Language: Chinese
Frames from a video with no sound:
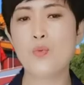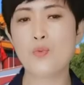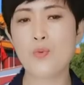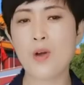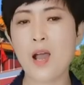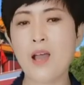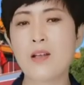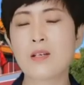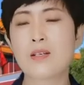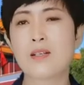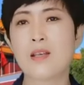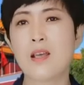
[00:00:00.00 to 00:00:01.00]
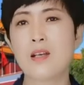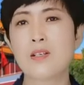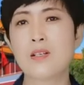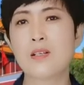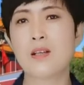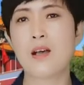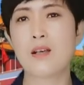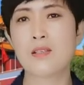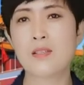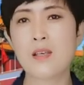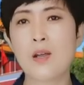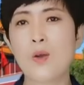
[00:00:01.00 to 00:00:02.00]
武汉实验室的
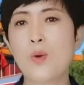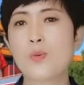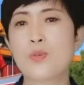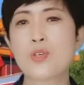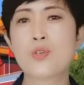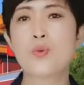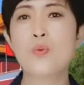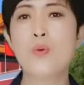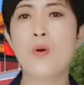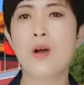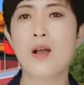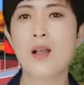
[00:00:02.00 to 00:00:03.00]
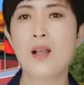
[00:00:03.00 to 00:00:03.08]
泄露事故。